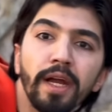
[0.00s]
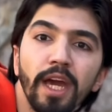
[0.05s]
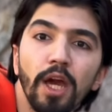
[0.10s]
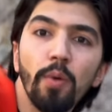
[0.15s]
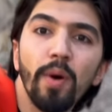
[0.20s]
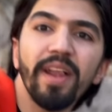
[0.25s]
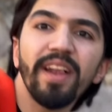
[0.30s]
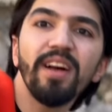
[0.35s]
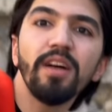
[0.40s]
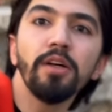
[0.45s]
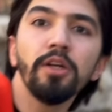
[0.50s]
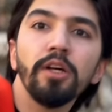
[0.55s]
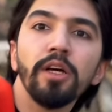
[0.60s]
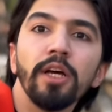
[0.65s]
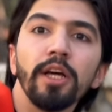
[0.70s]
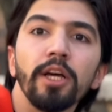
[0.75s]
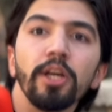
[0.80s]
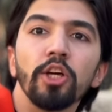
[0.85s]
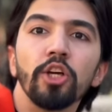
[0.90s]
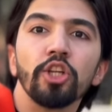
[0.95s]
ايه والله
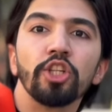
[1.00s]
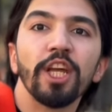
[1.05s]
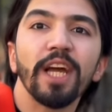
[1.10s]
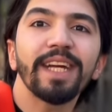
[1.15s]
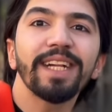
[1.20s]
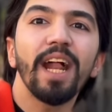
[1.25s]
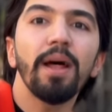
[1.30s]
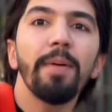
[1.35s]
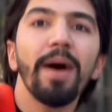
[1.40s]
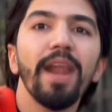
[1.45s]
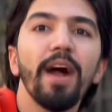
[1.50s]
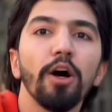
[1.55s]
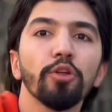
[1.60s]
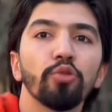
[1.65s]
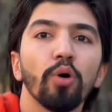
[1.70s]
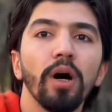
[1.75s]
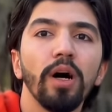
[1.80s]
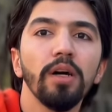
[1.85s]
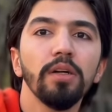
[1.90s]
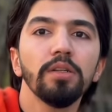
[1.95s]
شكلها ما
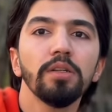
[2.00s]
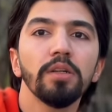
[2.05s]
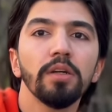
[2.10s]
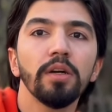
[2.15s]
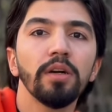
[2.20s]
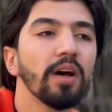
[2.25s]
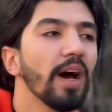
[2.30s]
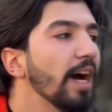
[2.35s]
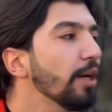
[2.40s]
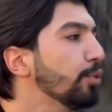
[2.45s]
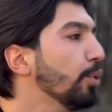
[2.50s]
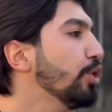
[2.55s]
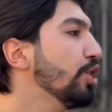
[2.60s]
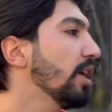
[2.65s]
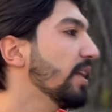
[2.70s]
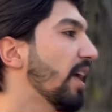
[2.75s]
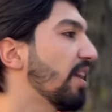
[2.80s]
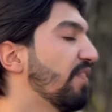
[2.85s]
لقته ها راحت ورجعت على